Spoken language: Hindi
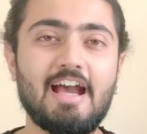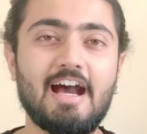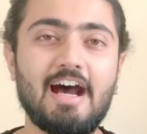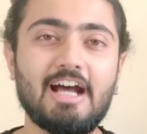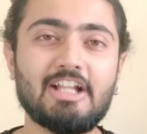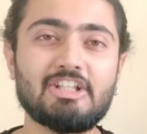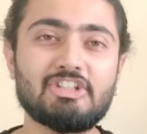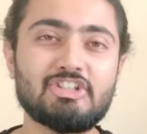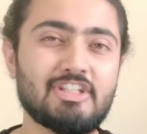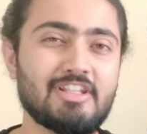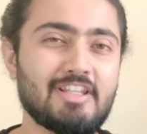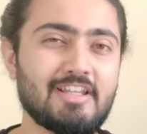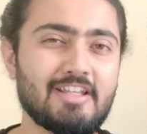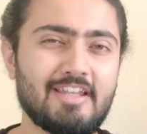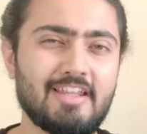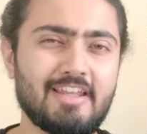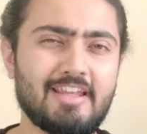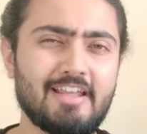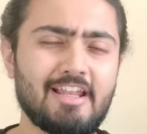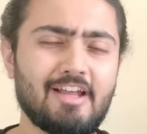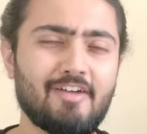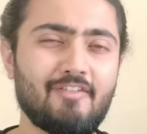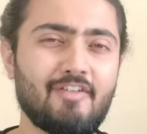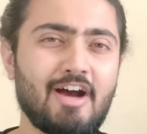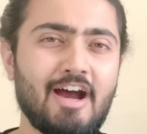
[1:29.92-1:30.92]
अच्छे दिखने
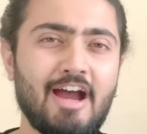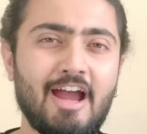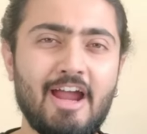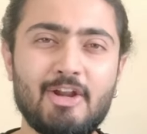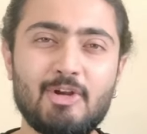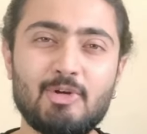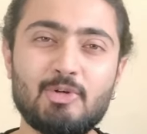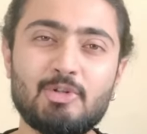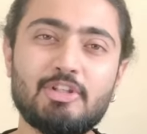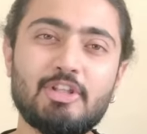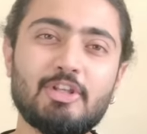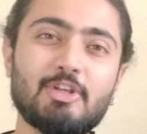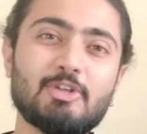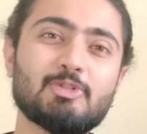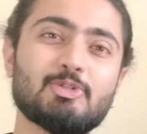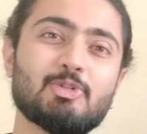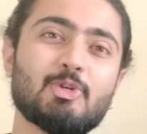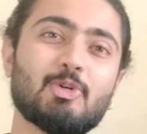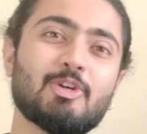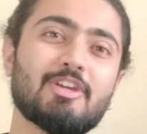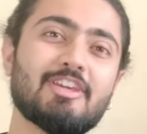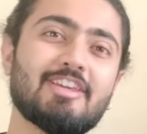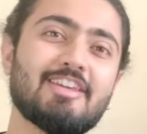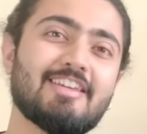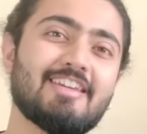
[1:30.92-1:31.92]
के अलावा आई डोंट थिंक
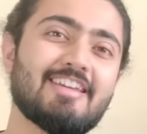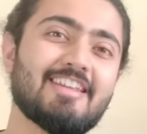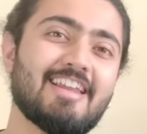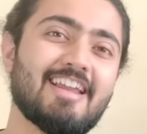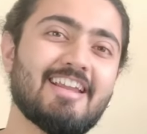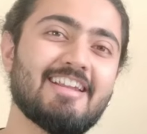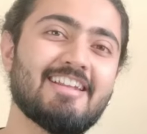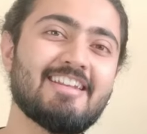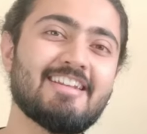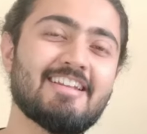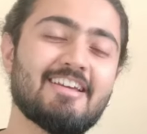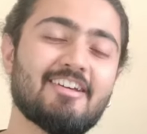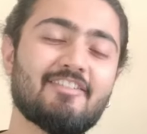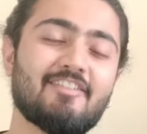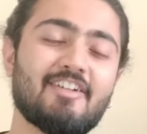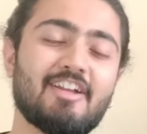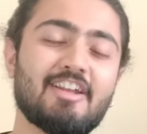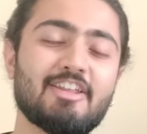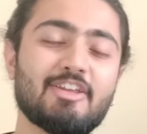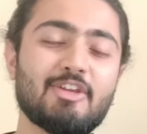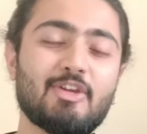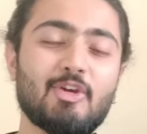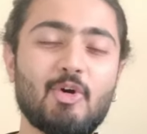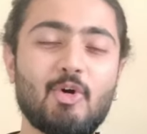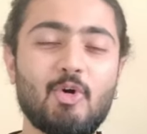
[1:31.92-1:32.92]
सो कि क्रिएटिन
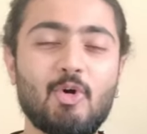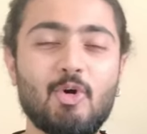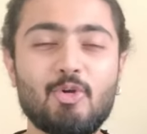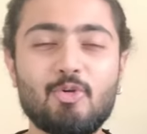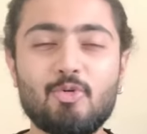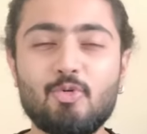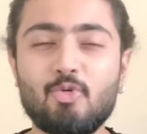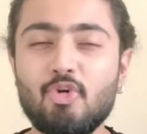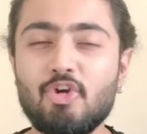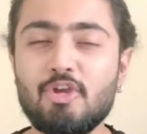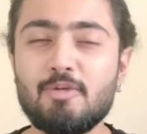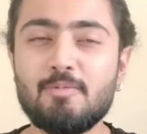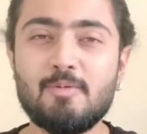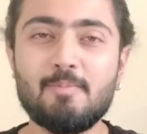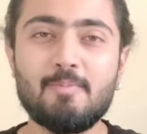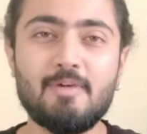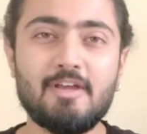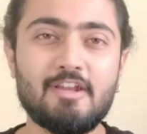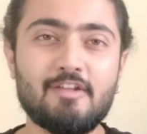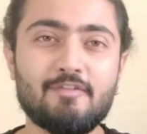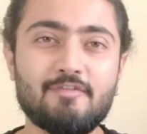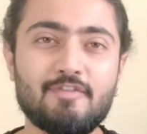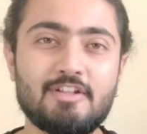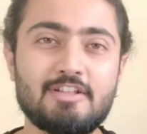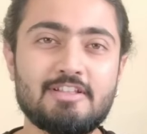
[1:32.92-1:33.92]
करवाने के और कोई भी
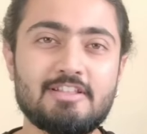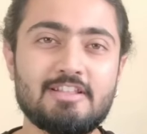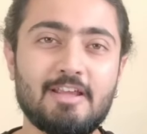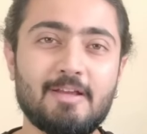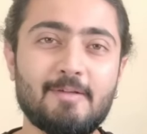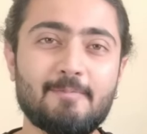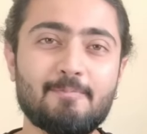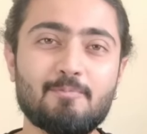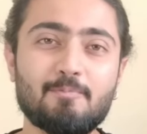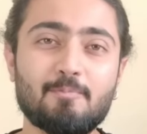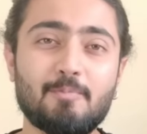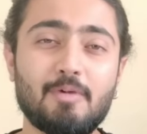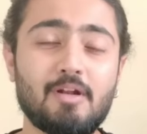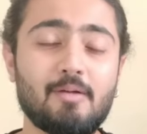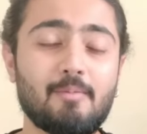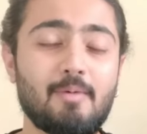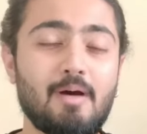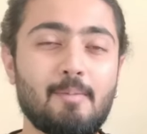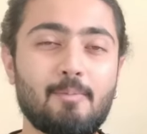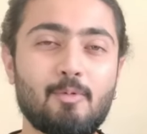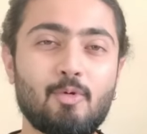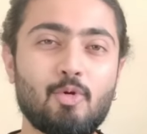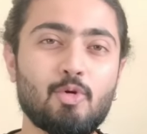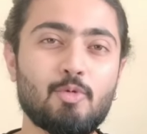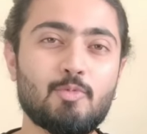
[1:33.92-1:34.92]
बेनिफिट्स हैं पर अब
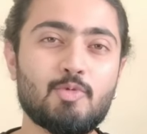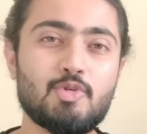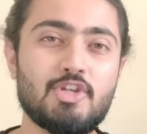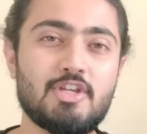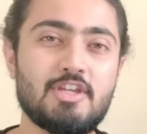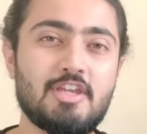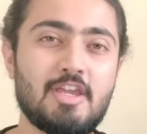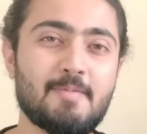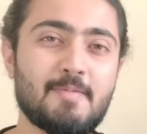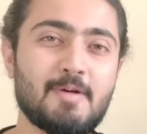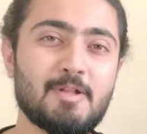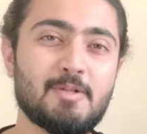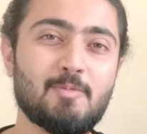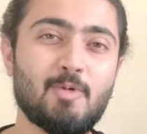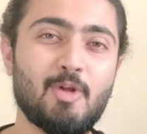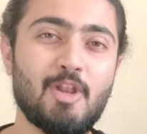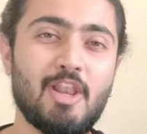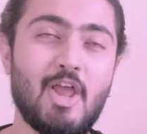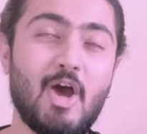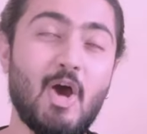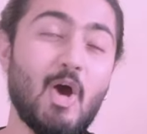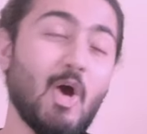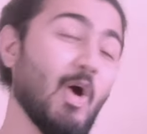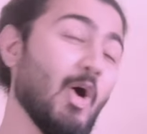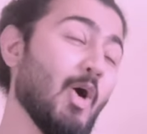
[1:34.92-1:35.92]
आप लोग मुझे ये मत
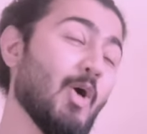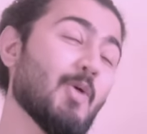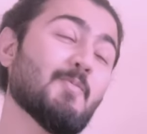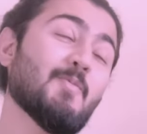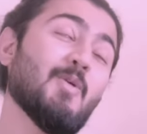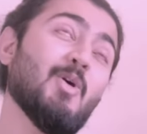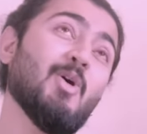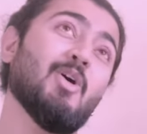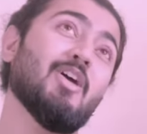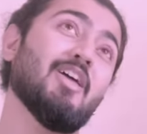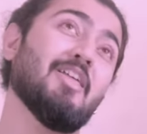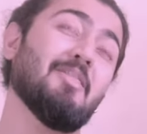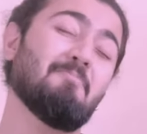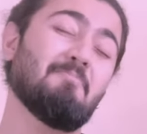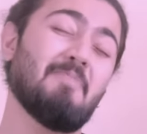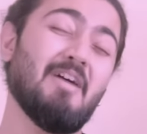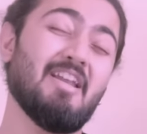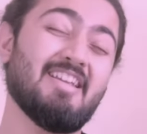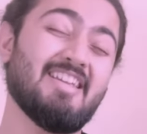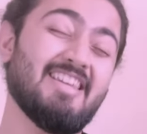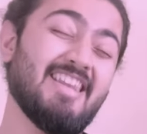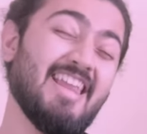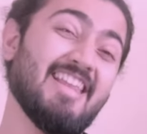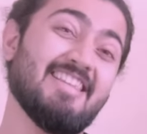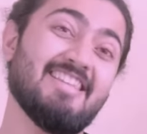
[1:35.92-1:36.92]
बोलना ओ मोहित
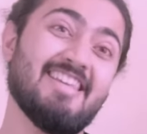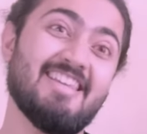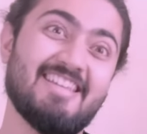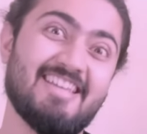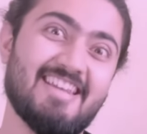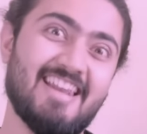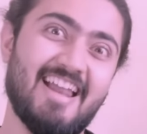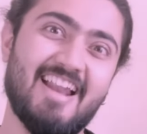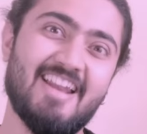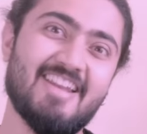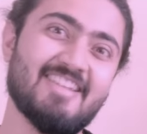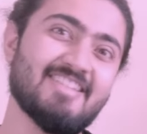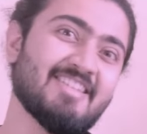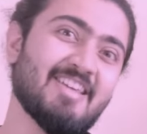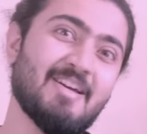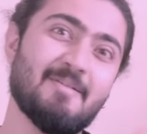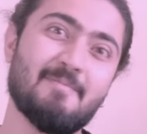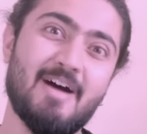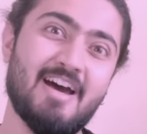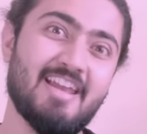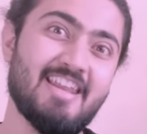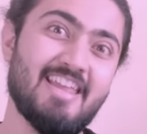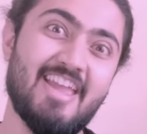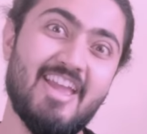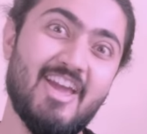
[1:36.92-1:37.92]
पर क्रिएटिन कराने से
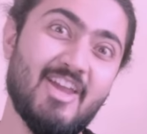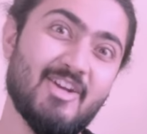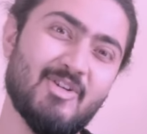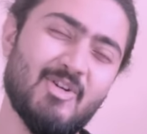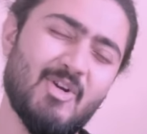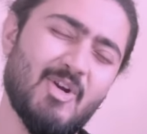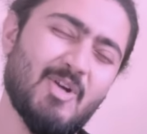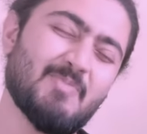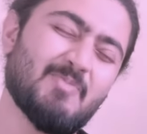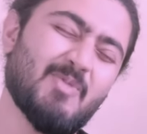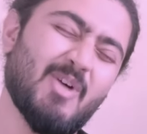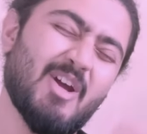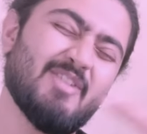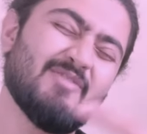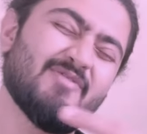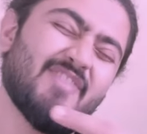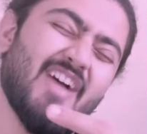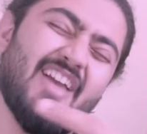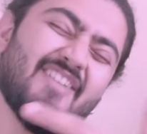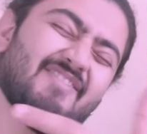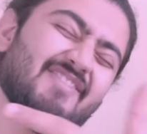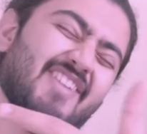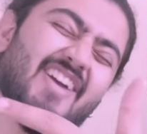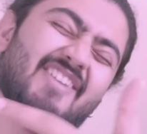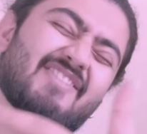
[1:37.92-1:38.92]
हमारे एयर ग्रोथ पॉइंट
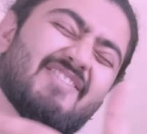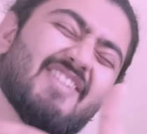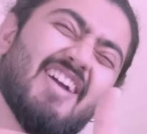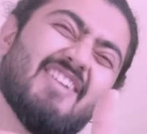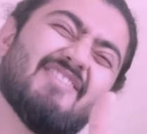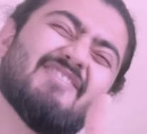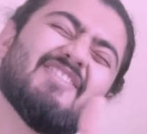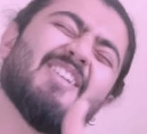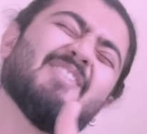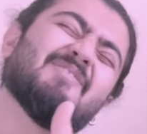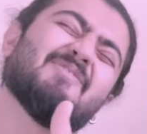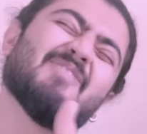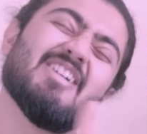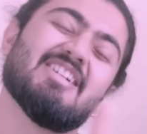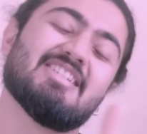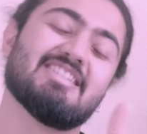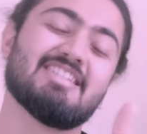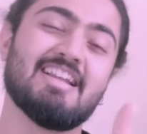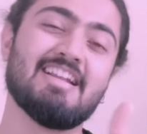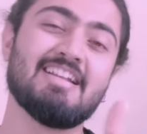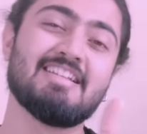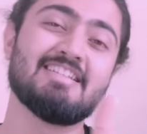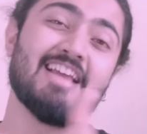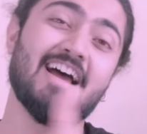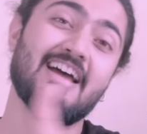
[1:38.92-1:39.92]
फाइव फाइव फाइव फाइव
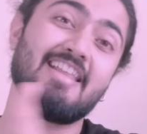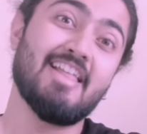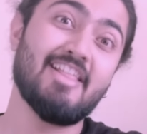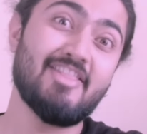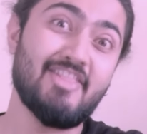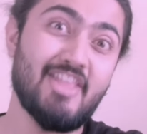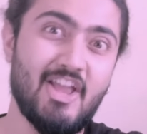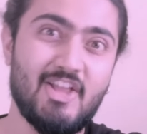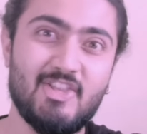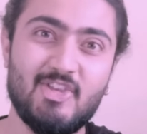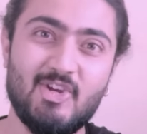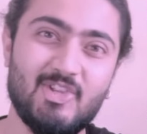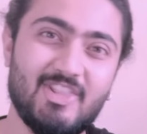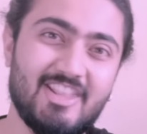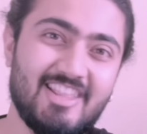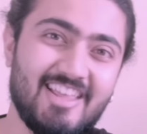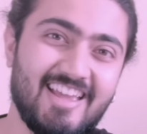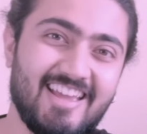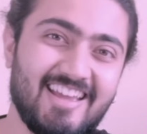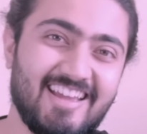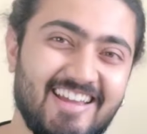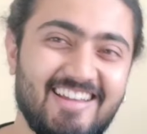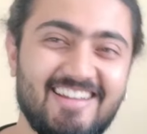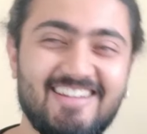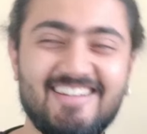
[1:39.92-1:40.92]
परसेंट ज़्यादा तेज होते
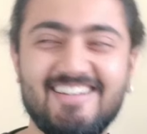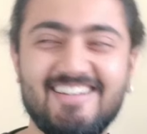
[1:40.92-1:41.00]
हैं